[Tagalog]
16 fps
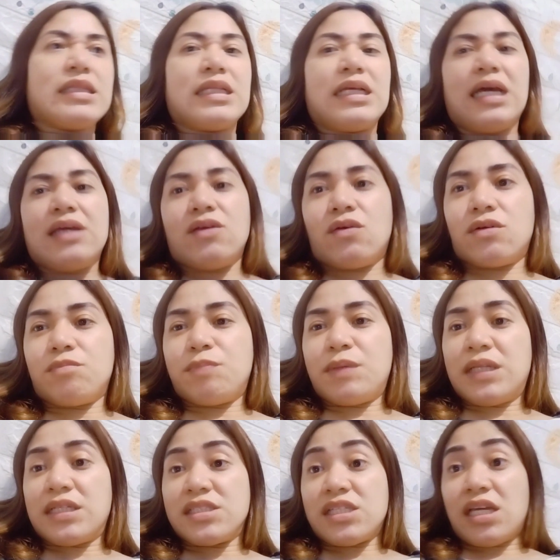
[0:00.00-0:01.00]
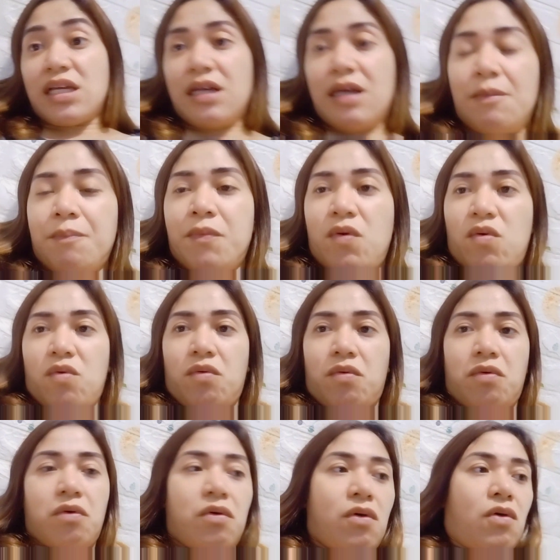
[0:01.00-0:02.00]
ngayon pina-check up
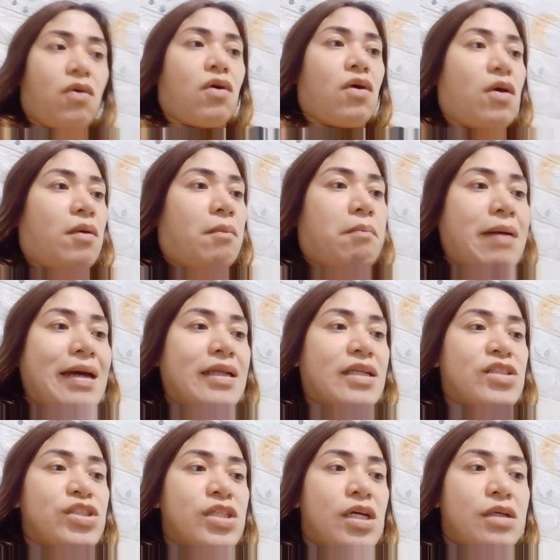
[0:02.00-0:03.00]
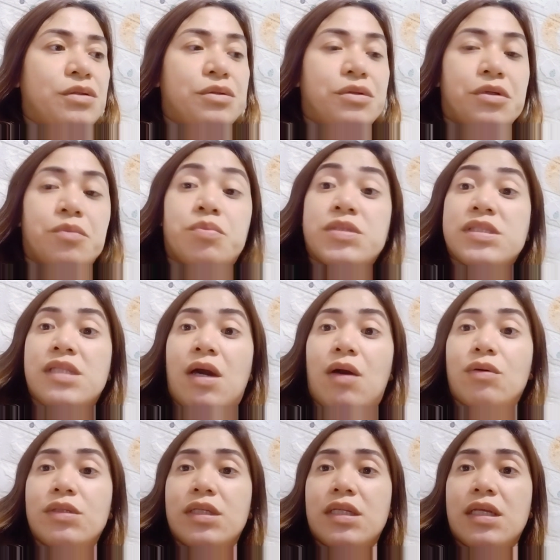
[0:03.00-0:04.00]
ko para siyang nerves
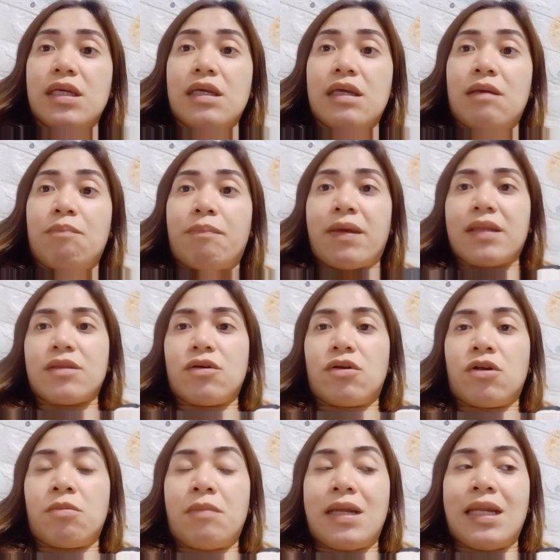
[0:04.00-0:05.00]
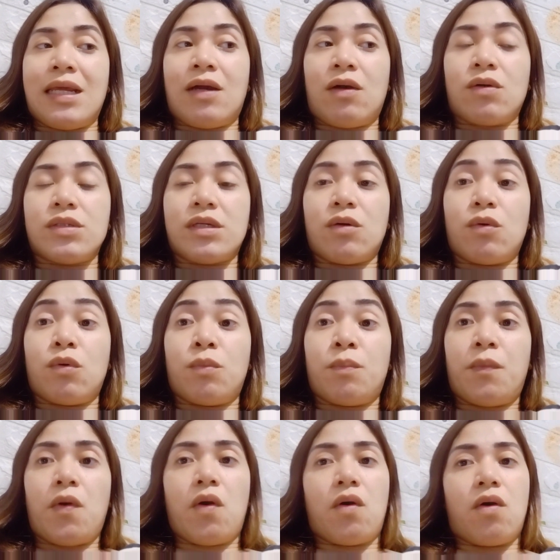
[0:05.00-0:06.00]
daw na naipit or mali ako ng
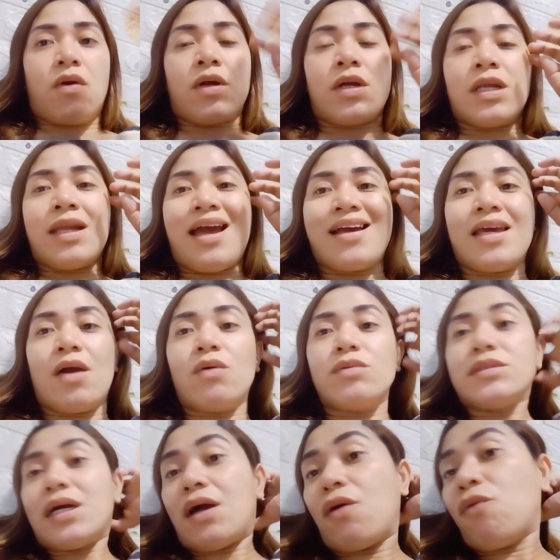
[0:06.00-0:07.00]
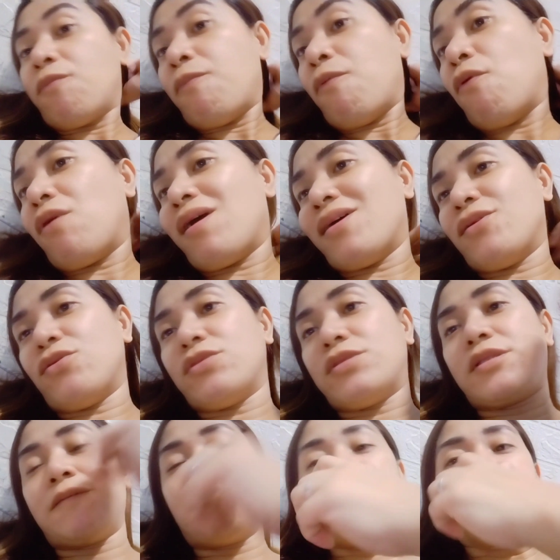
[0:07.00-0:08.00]
upo or lagi ako nakaupo
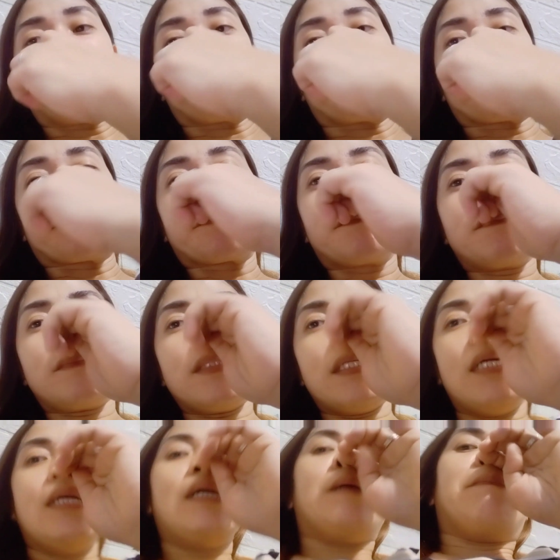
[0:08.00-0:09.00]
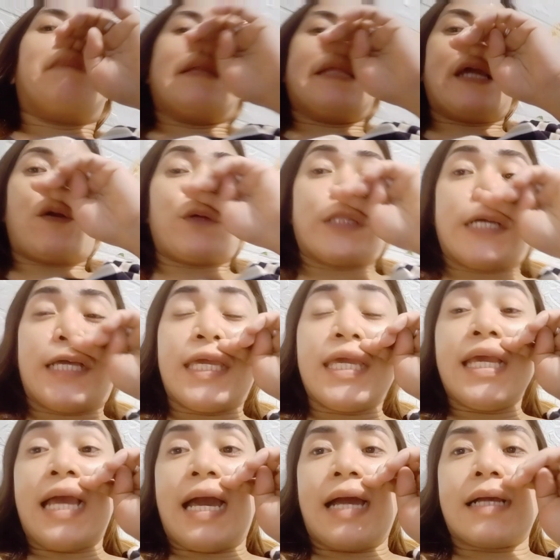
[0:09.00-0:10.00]
ganun mali ako ng
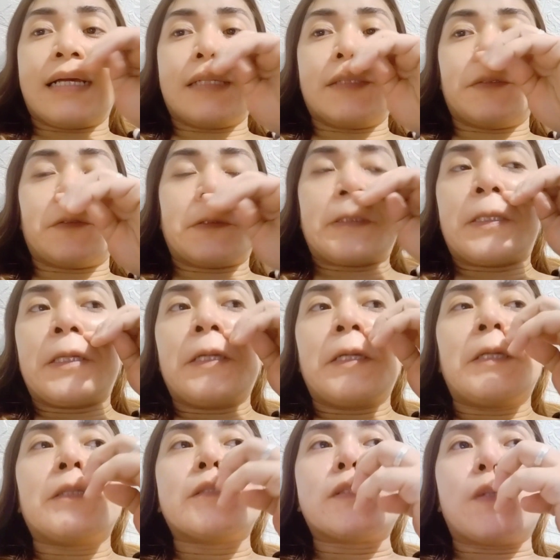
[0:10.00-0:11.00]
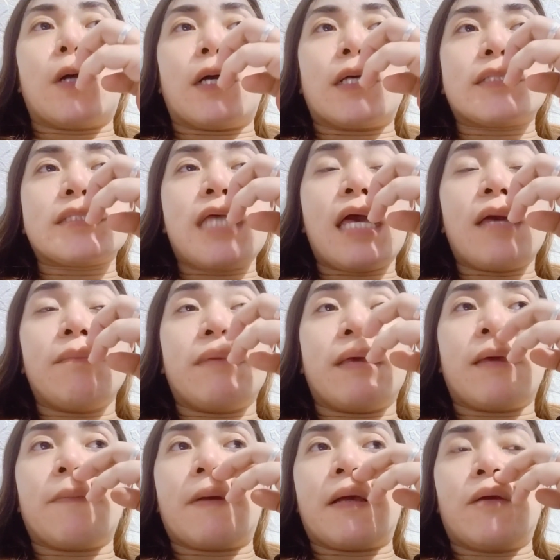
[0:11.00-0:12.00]
higa ganun So, ang
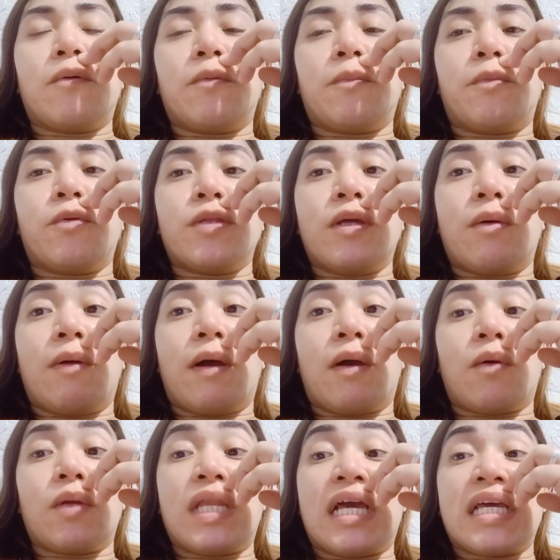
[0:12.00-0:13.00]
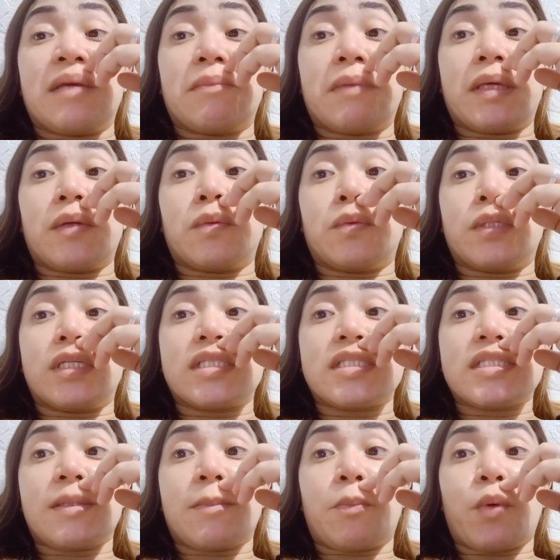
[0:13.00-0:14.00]
sabi, pag uupo daw ako, laging may
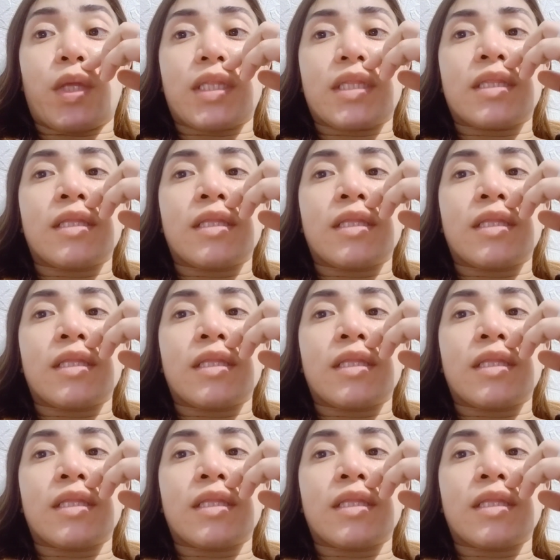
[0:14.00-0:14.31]
unan sa puwet.